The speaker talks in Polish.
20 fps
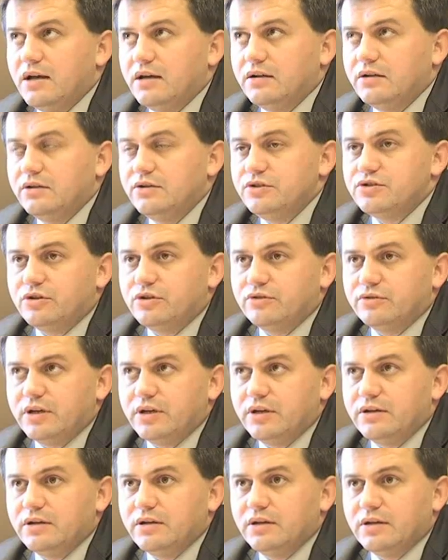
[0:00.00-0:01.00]

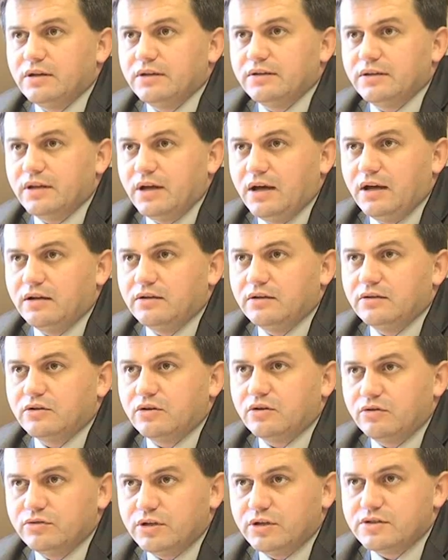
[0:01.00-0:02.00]
liczonej na
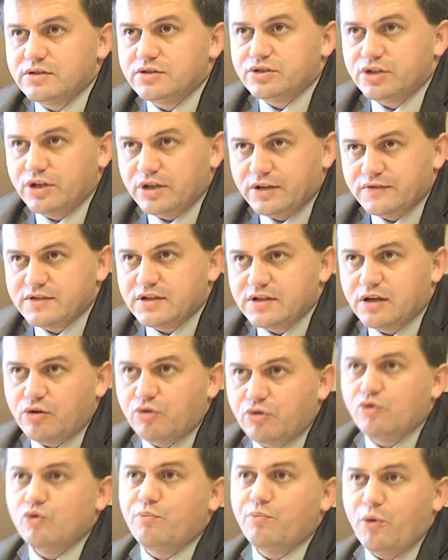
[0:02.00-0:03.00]
koniec czerwca
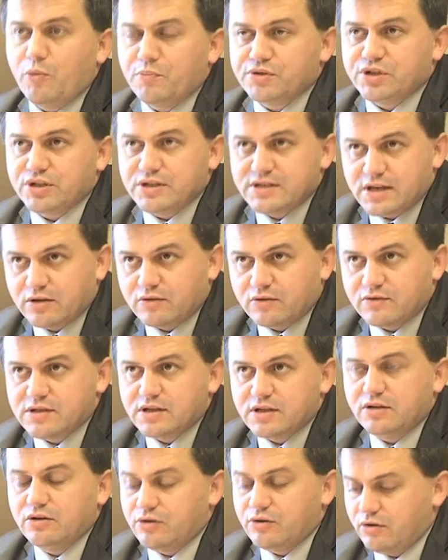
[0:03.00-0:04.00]
roku
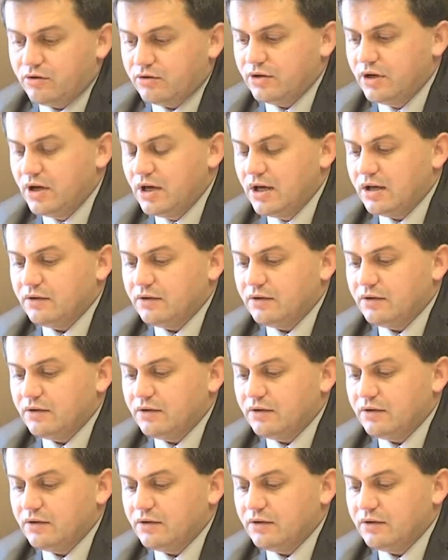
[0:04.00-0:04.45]
poprzedzającego rok